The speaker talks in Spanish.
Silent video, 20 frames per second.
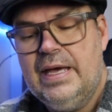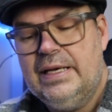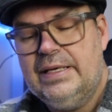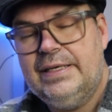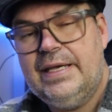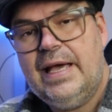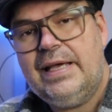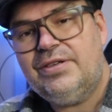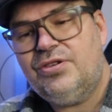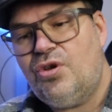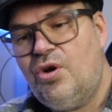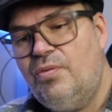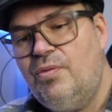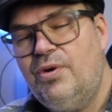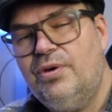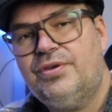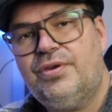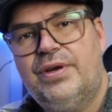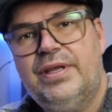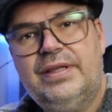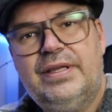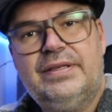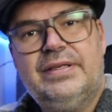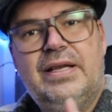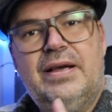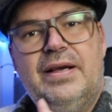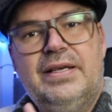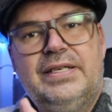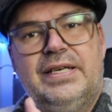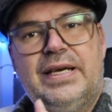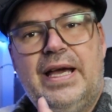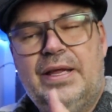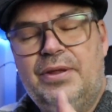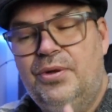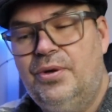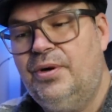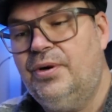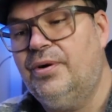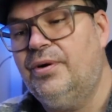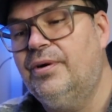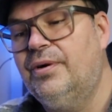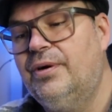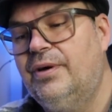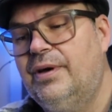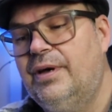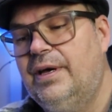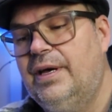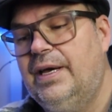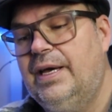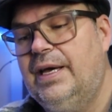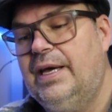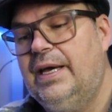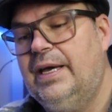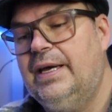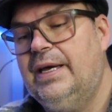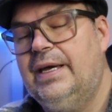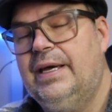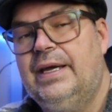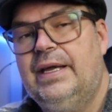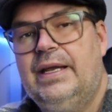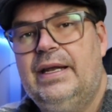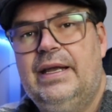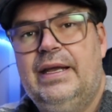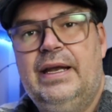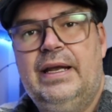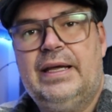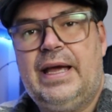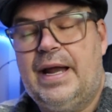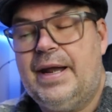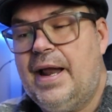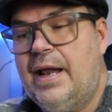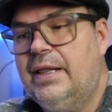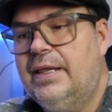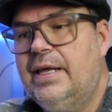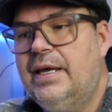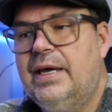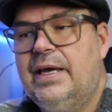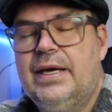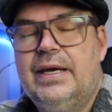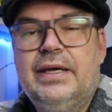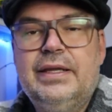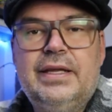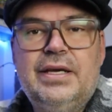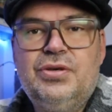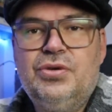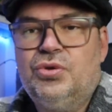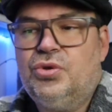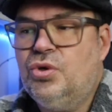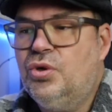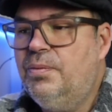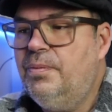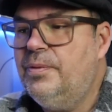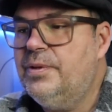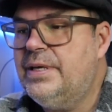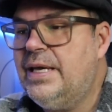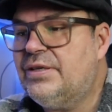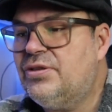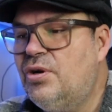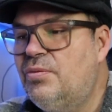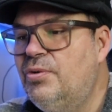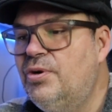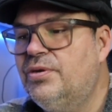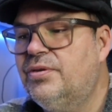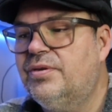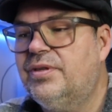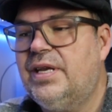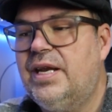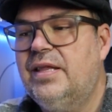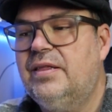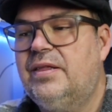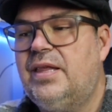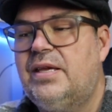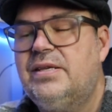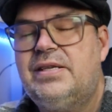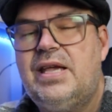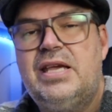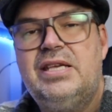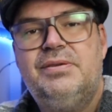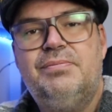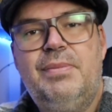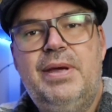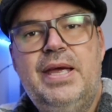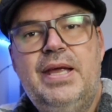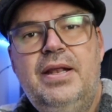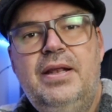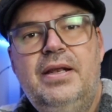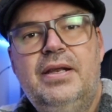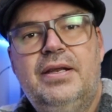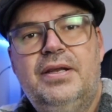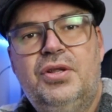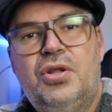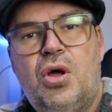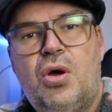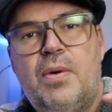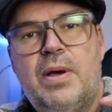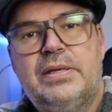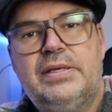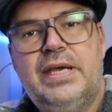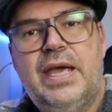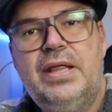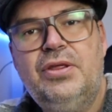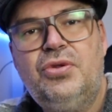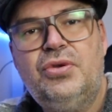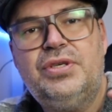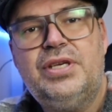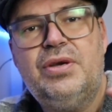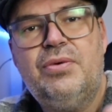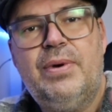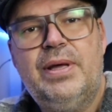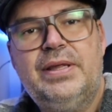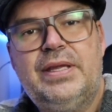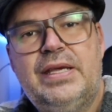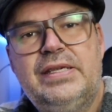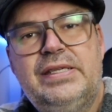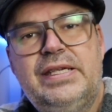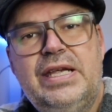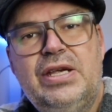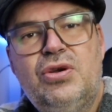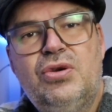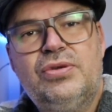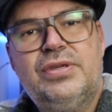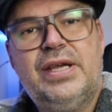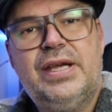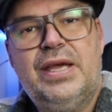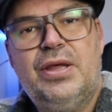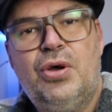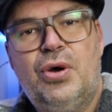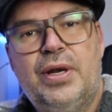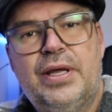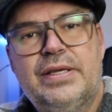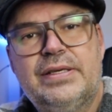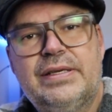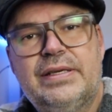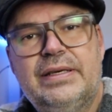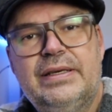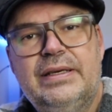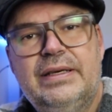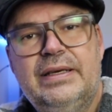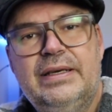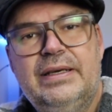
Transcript: ya somos, ahorita estaba checando eh, el, canal de, YouTube. Ya somos 36.955 seguidores.